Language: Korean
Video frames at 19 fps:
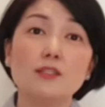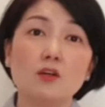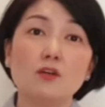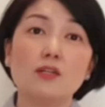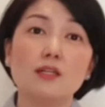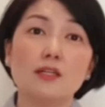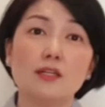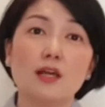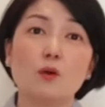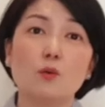
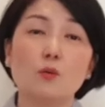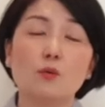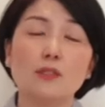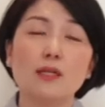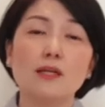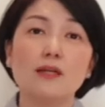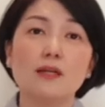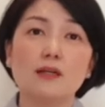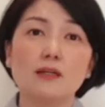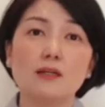효과적이라고
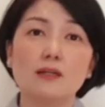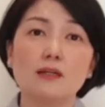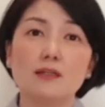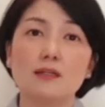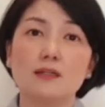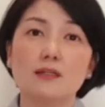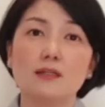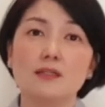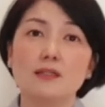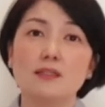생각
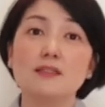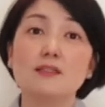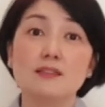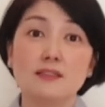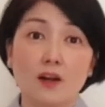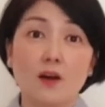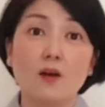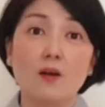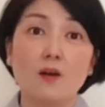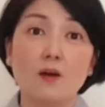
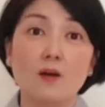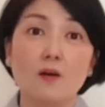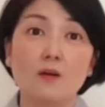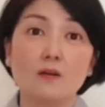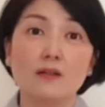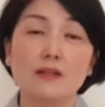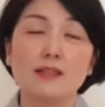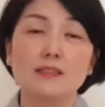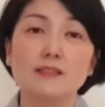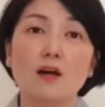
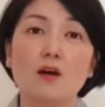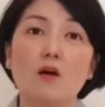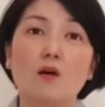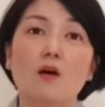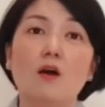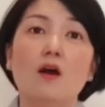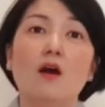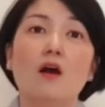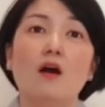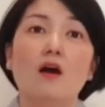들어요.
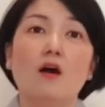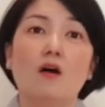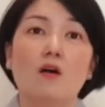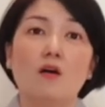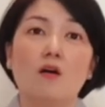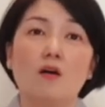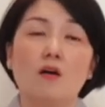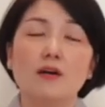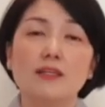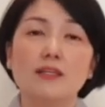그래서
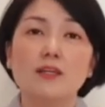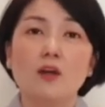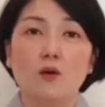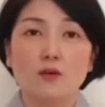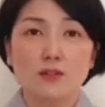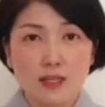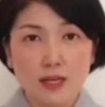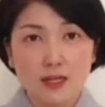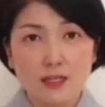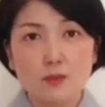어, 이
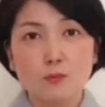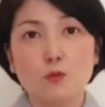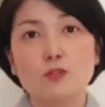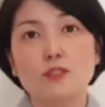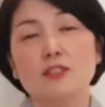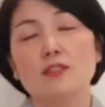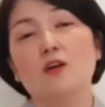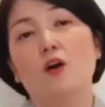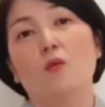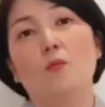영상을
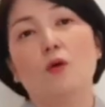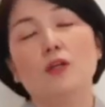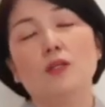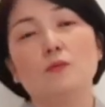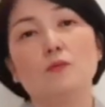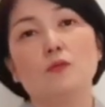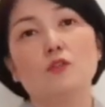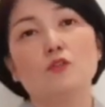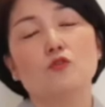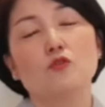보시는
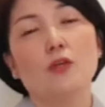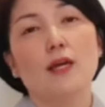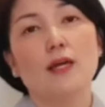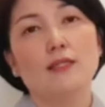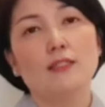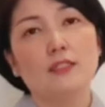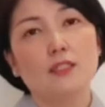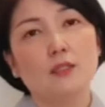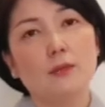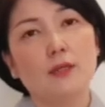어머님들 중에
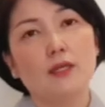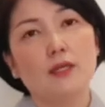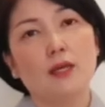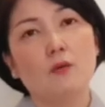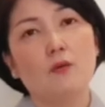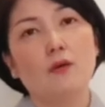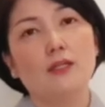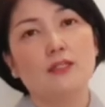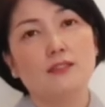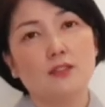한 십이
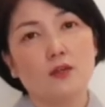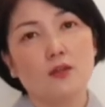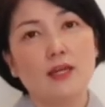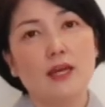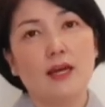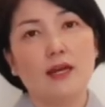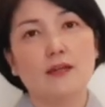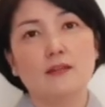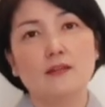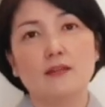개월
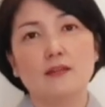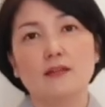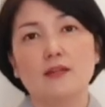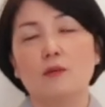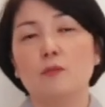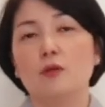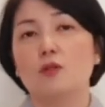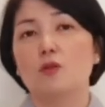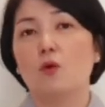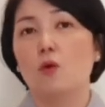이전의
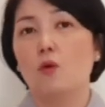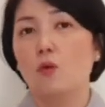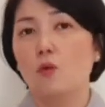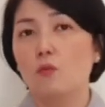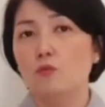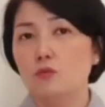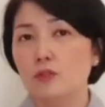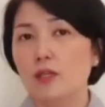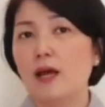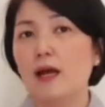아이들이라면
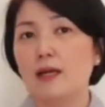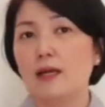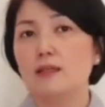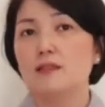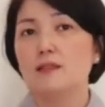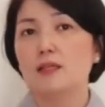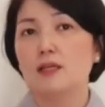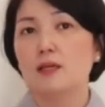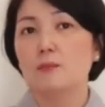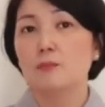너무나
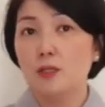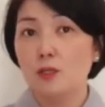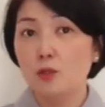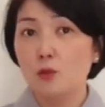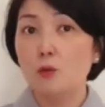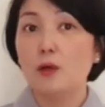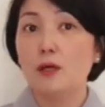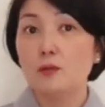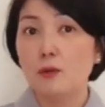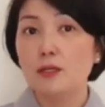아이들에게
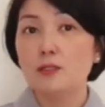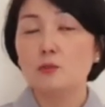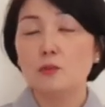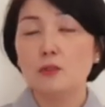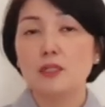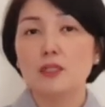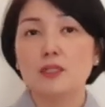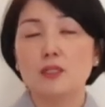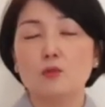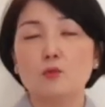필요한
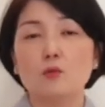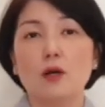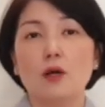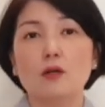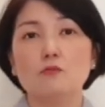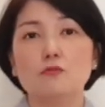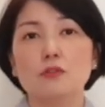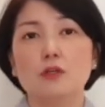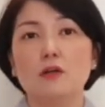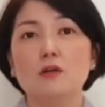활동이기도
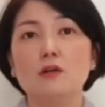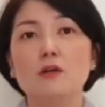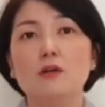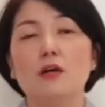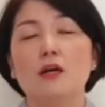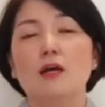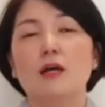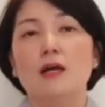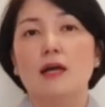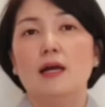
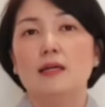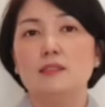하고요.